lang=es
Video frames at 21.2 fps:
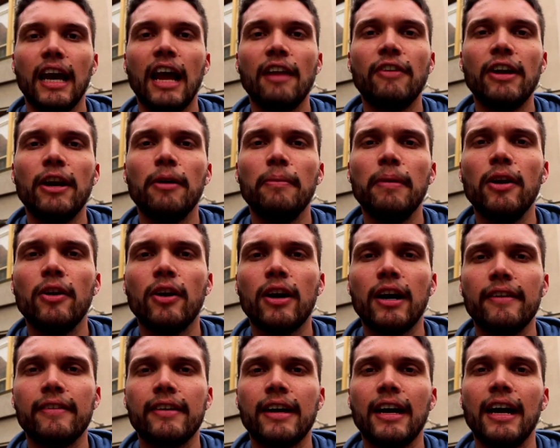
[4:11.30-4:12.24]
El fenómeno
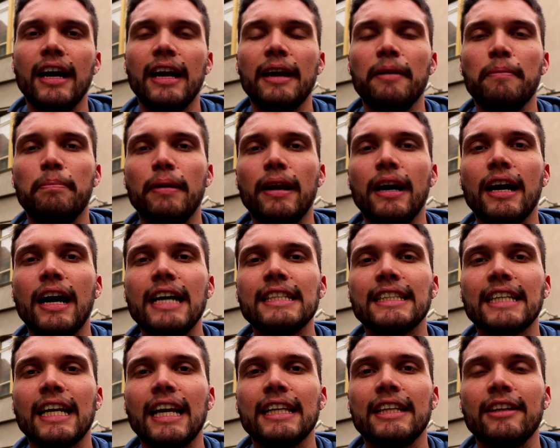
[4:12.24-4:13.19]
Kafka en Praga
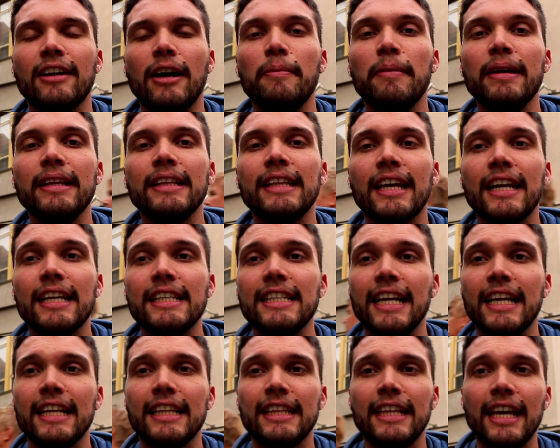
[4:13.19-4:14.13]
es relativamente
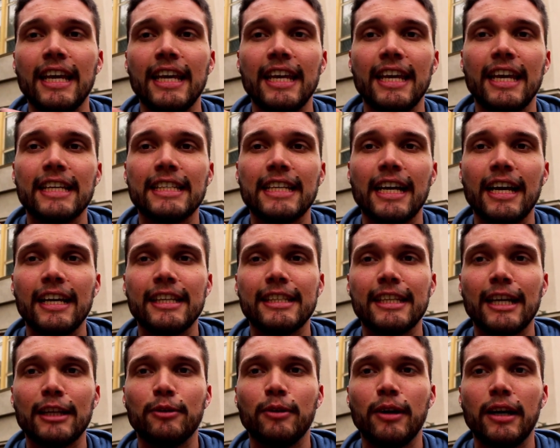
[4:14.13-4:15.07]
reciente y esa
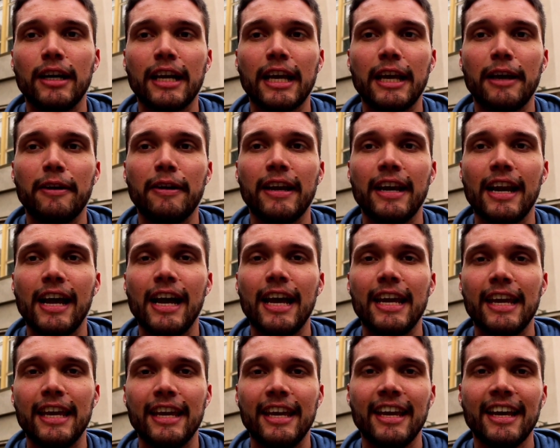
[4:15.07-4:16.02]
estatua que ven
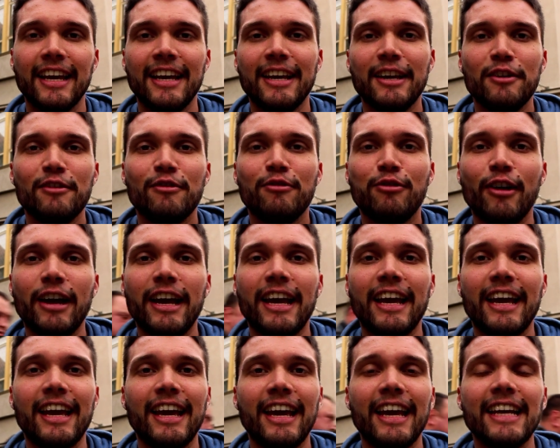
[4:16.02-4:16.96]
ahí fue
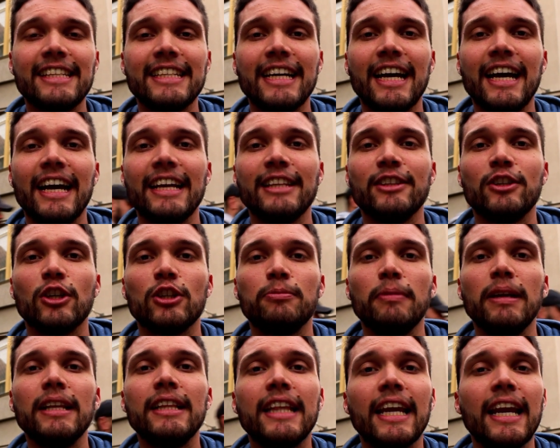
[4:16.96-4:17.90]
hecha en
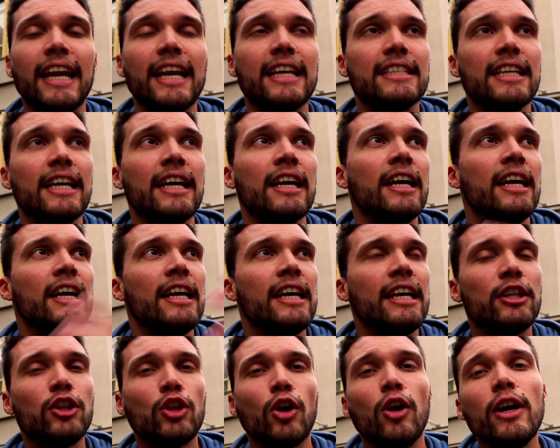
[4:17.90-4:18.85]
2013
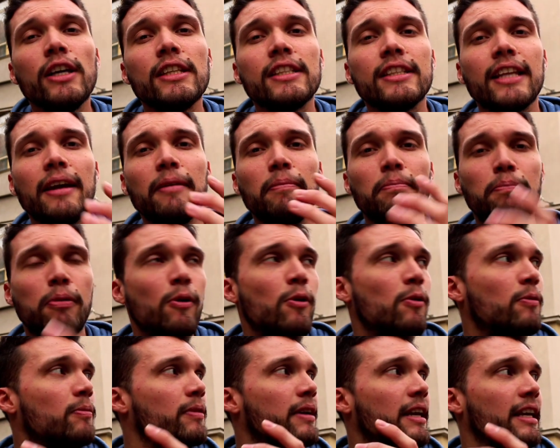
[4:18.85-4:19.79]
y todo este
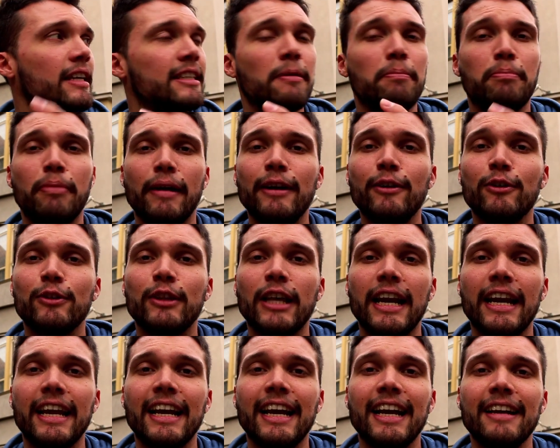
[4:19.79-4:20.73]
boom que se puede
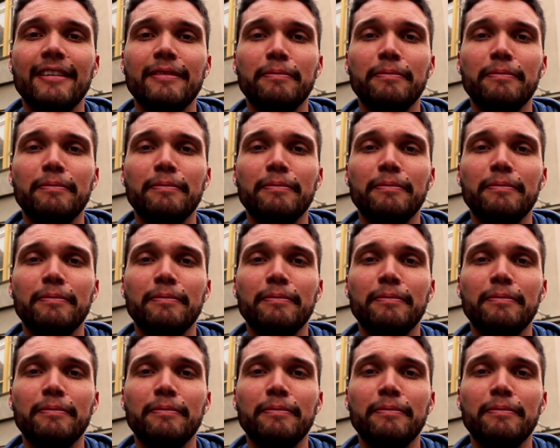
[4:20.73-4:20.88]
notar en